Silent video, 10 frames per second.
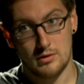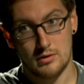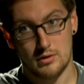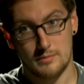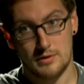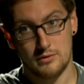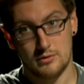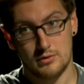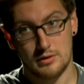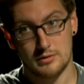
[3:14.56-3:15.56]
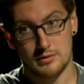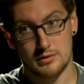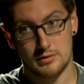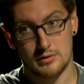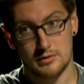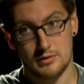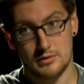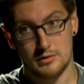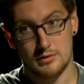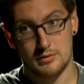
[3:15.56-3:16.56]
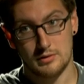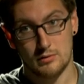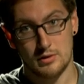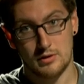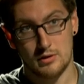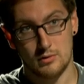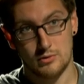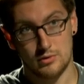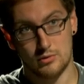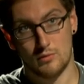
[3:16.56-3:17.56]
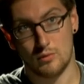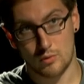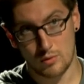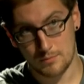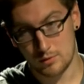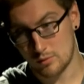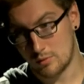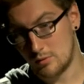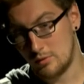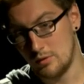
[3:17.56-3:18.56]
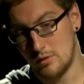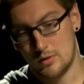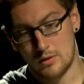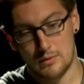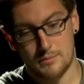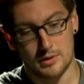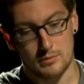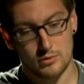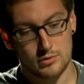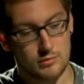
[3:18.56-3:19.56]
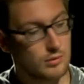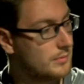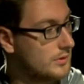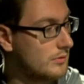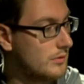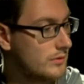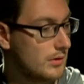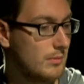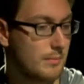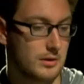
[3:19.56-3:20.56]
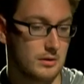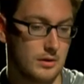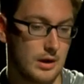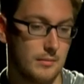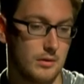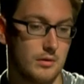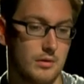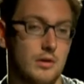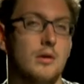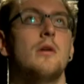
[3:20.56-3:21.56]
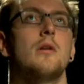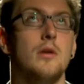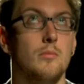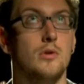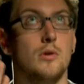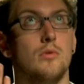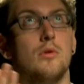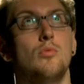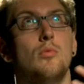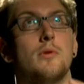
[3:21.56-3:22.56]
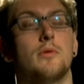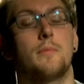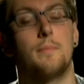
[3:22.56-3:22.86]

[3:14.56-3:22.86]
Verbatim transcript: Роман начинается с того, как герой ищет новую комнату, потому что в комнате с низкими потолками ему некуда думать.